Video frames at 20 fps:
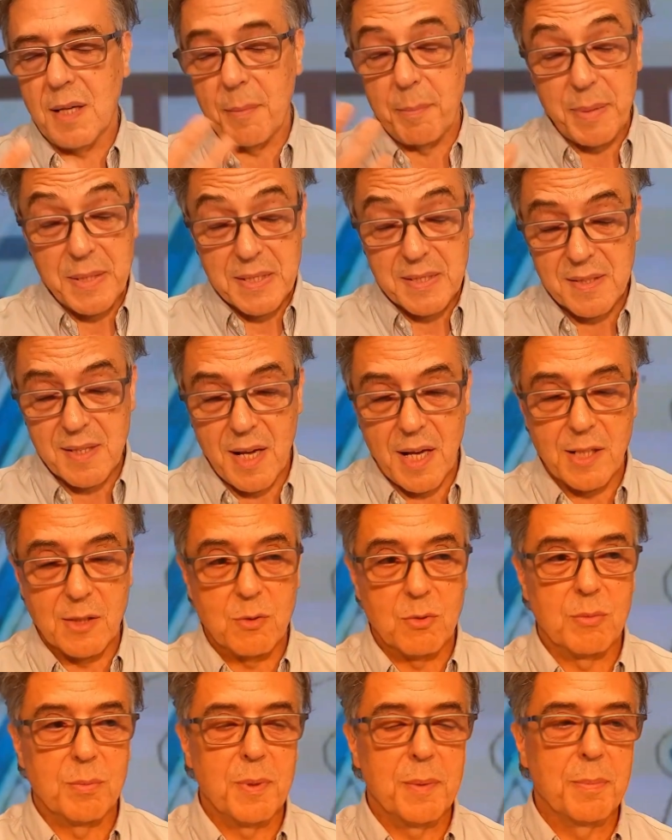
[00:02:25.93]
Ha
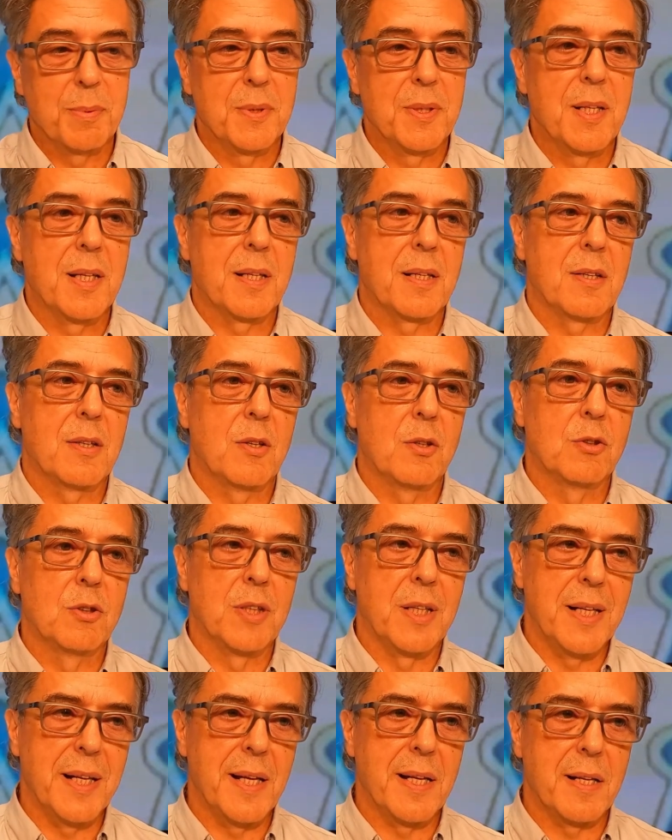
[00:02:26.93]
pensato, per poter
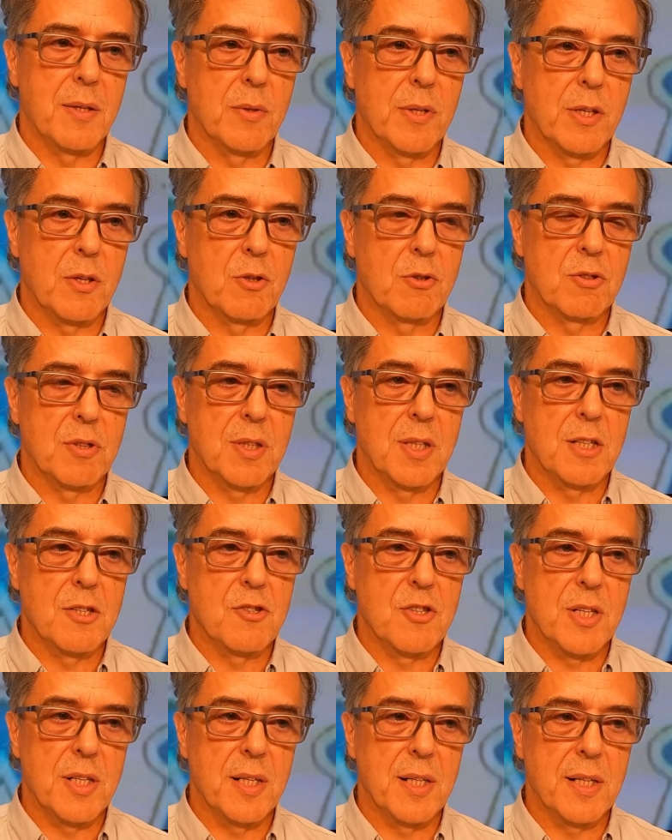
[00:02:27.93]
ottenere una cosa del
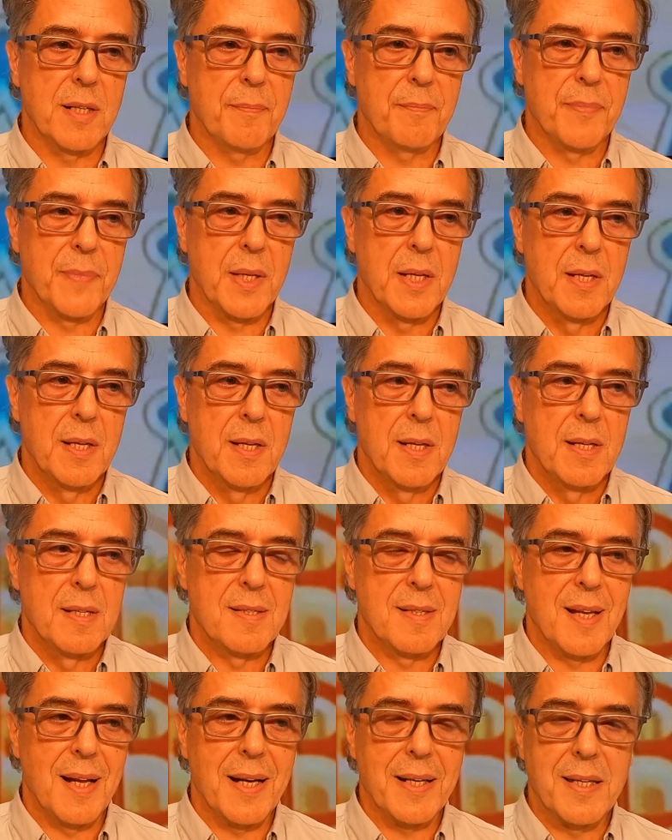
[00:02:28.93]
genere,
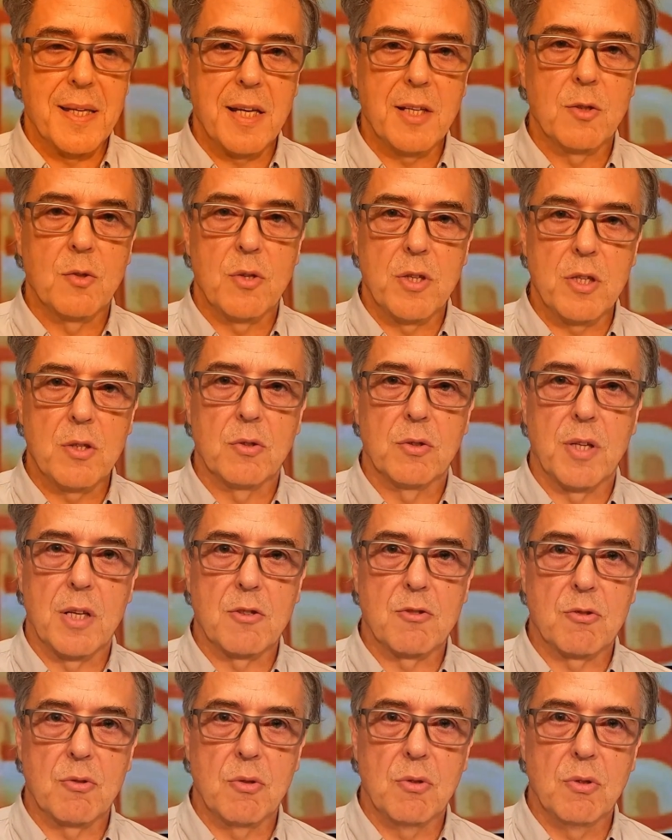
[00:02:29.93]
se la chiedo io
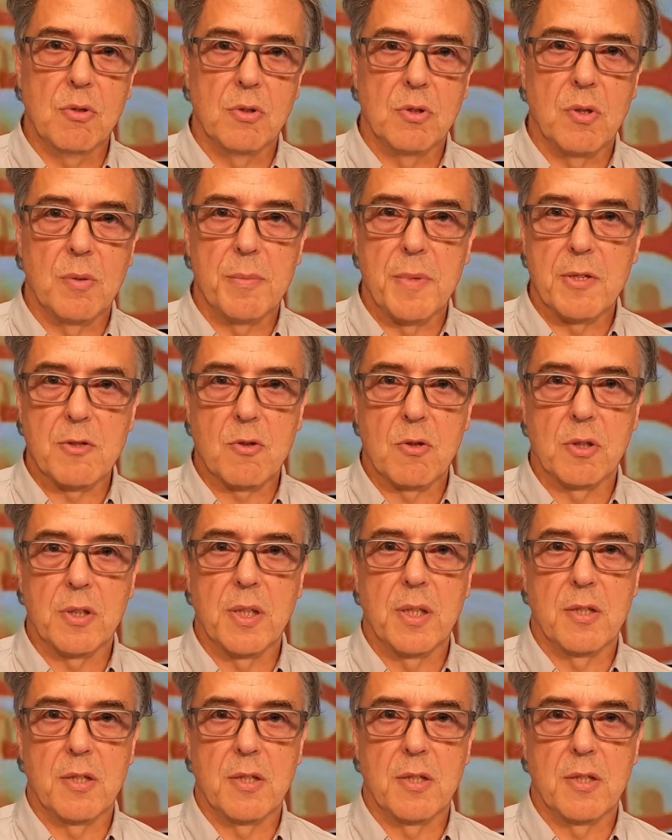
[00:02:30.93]
da solo non mi ascolta